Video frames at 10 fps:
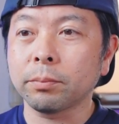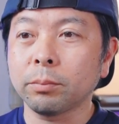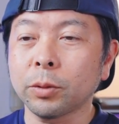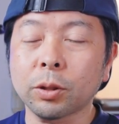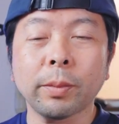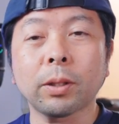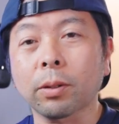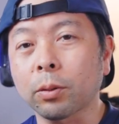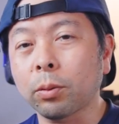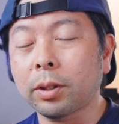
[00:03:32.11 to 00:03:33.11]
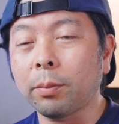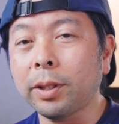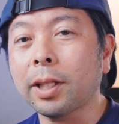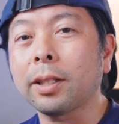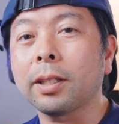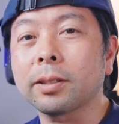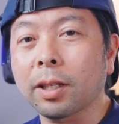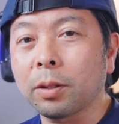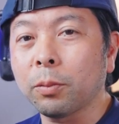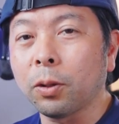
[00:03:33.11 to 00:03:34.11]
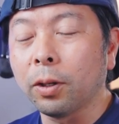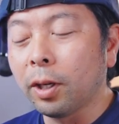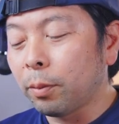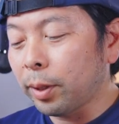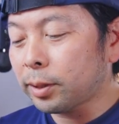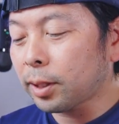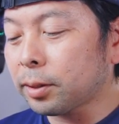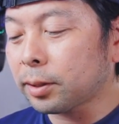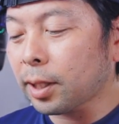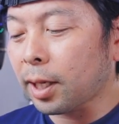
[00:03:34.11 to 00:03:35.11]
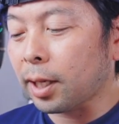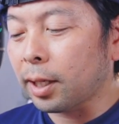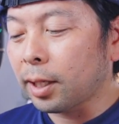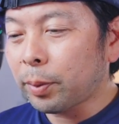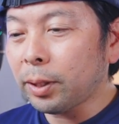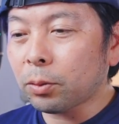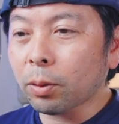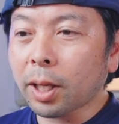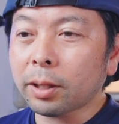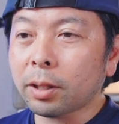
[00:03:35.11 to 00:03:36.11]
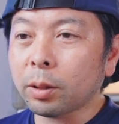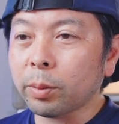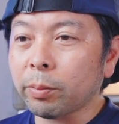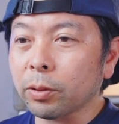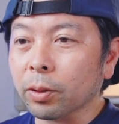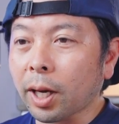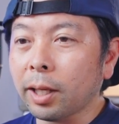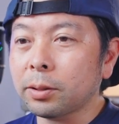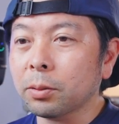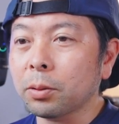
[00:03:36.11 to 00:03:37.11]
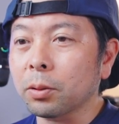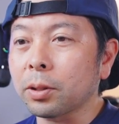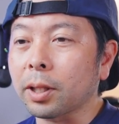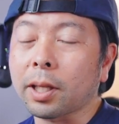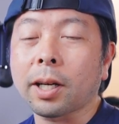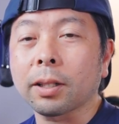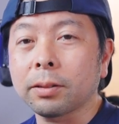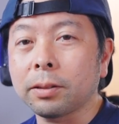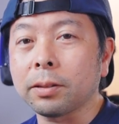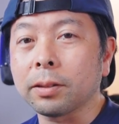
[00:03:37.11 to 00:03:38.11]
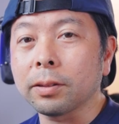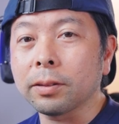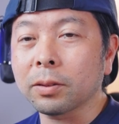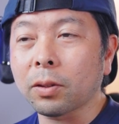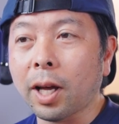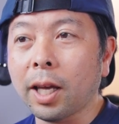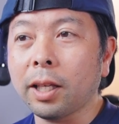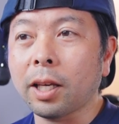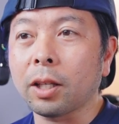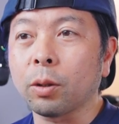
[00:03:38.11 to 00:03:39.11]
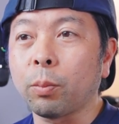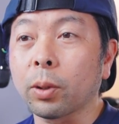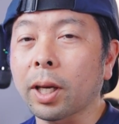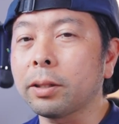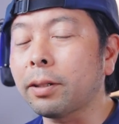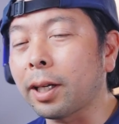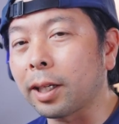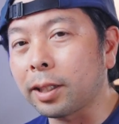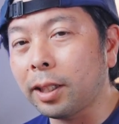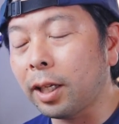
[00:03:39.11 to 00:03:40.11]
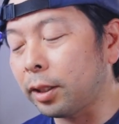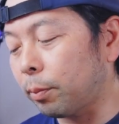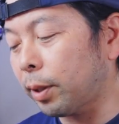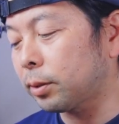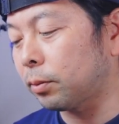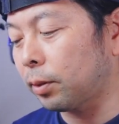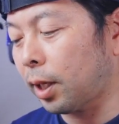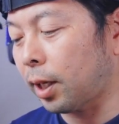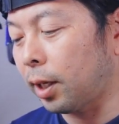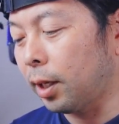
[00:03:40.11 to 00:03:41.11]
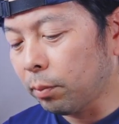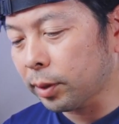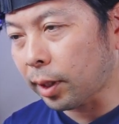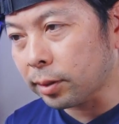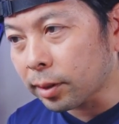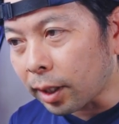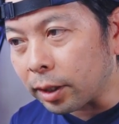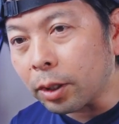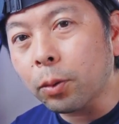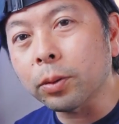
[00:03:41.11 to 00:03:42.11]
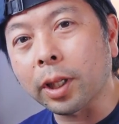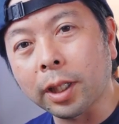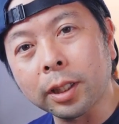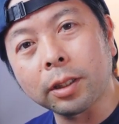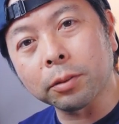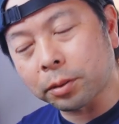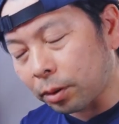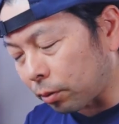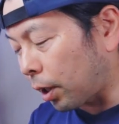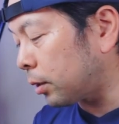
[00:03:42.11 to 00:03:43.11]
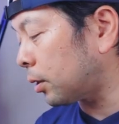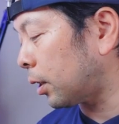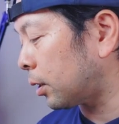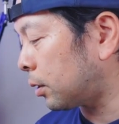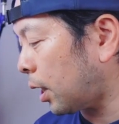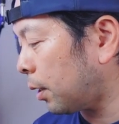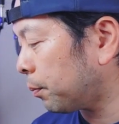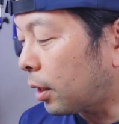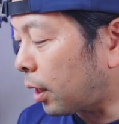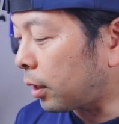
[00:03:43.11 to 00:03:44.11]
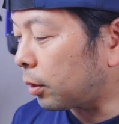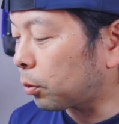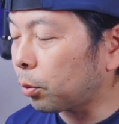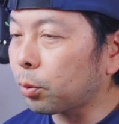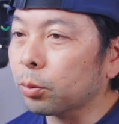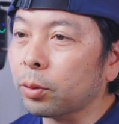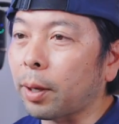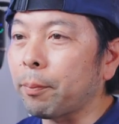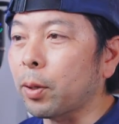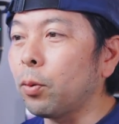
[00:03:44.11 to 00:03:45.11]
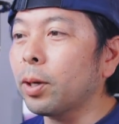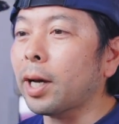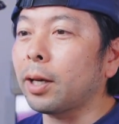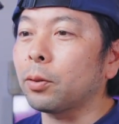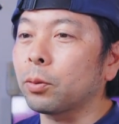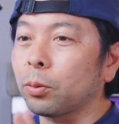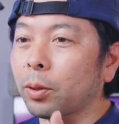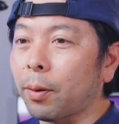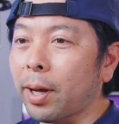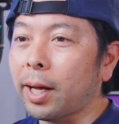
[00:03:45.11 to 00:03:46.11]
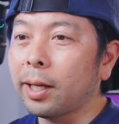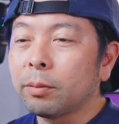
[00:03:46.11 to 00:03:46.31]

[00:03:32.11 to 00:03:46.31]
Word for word: 娘とか撮ってみたんですけれども、めくちゃピントが合ってる部分の解像力が高く、その背景のボケ具合が綺麗に出ますので、まあさすがニコンだなっていう作りのレンズなんですね。はい。ということで、まあ今回の動画は、